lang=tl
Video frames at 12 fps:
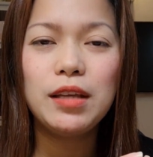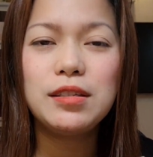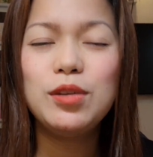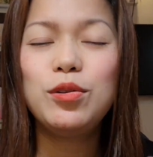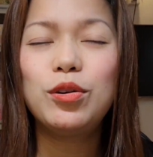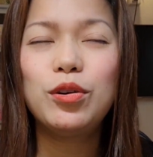
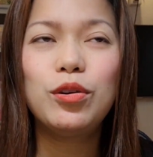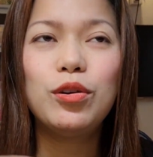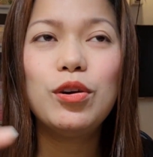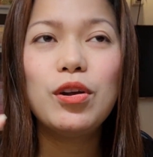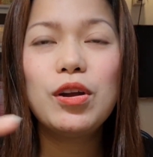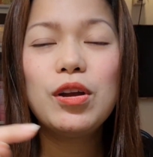Siguro,
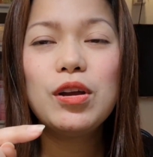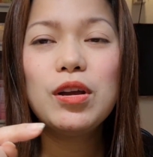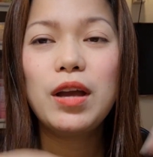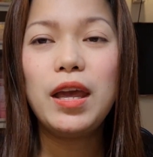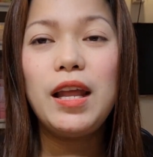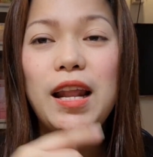
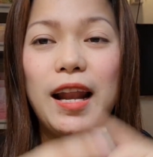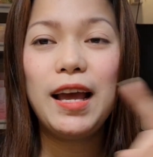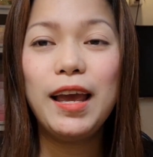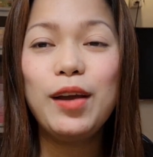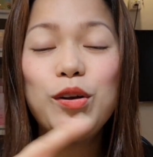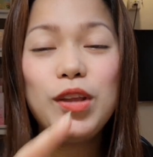
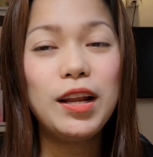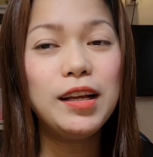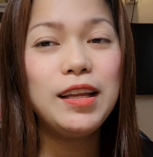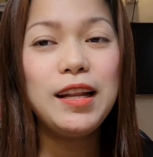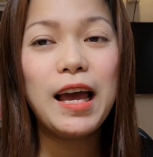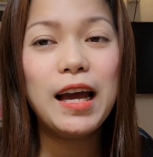ilalagay ko na lang
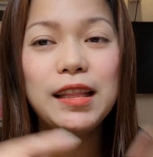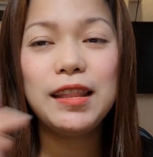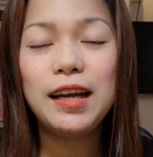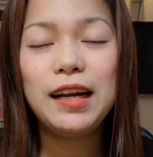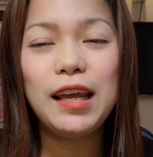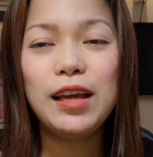din lahat
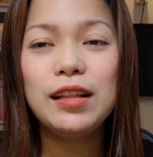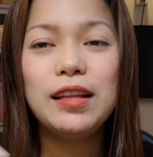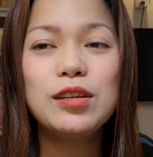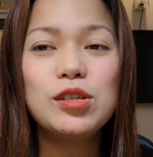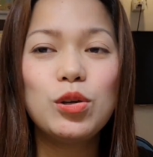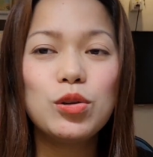ng link
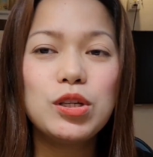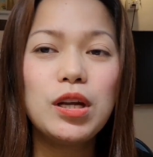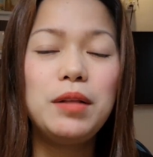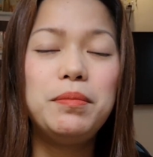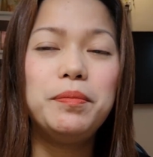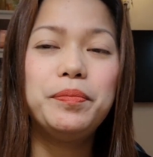ng
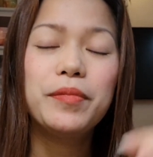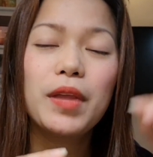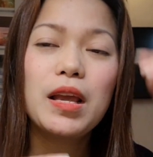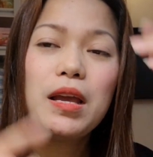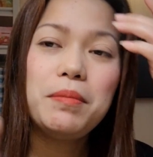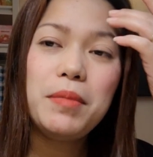social
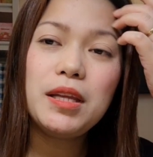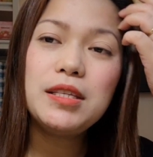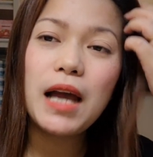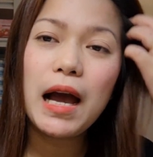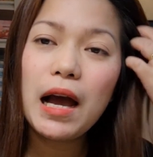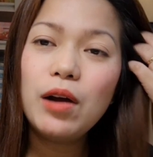
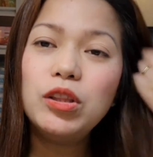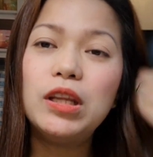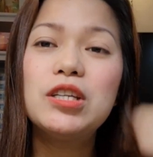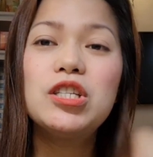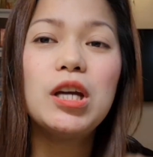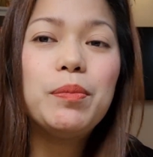media account
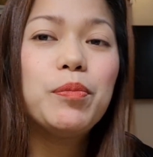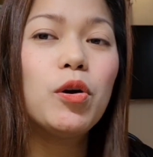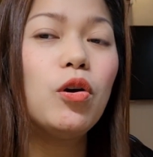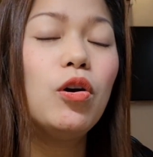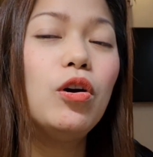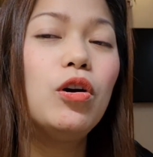ng shop
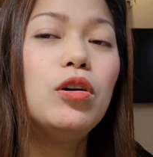ko